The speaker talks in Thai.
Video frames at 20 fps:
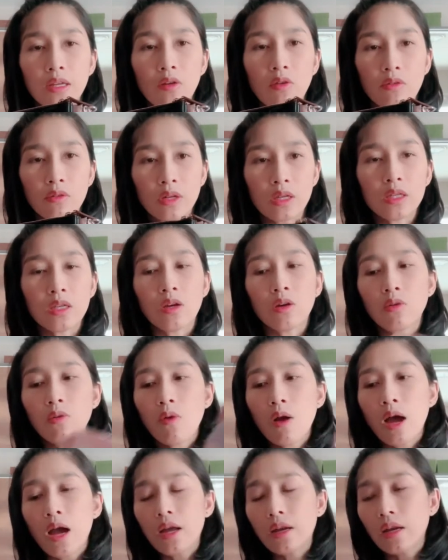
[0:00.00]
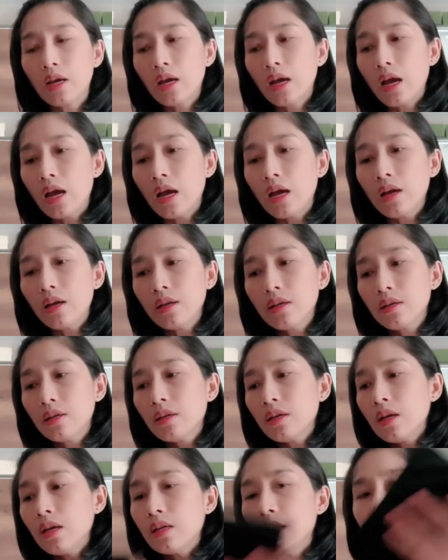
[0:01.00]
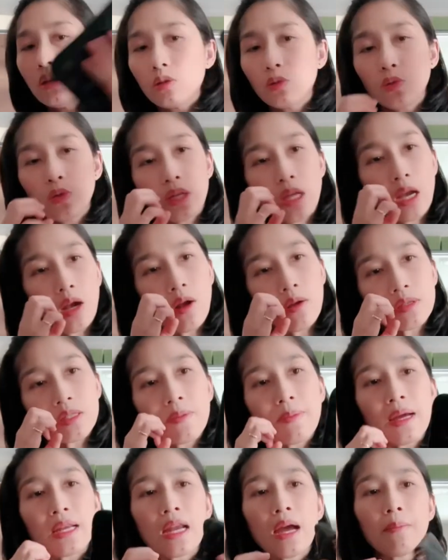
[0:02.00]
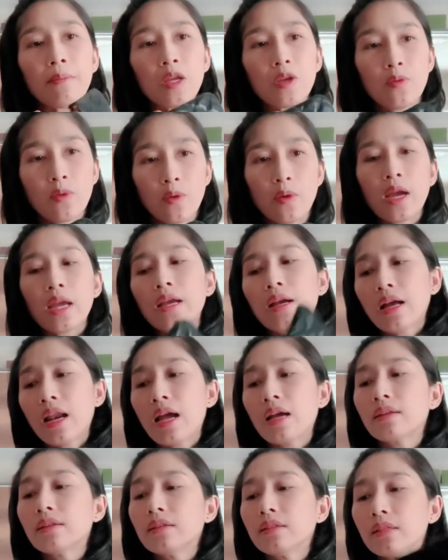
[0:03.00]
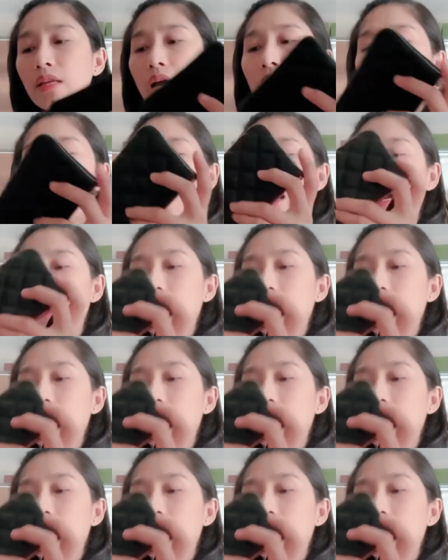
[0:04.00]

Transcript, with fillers: ของได้เยอะกว่านะคะ เดี๋ยวตัวนี้ก็จะมาทำรีวิวให้อีกครั้งหนึ่งนะคะ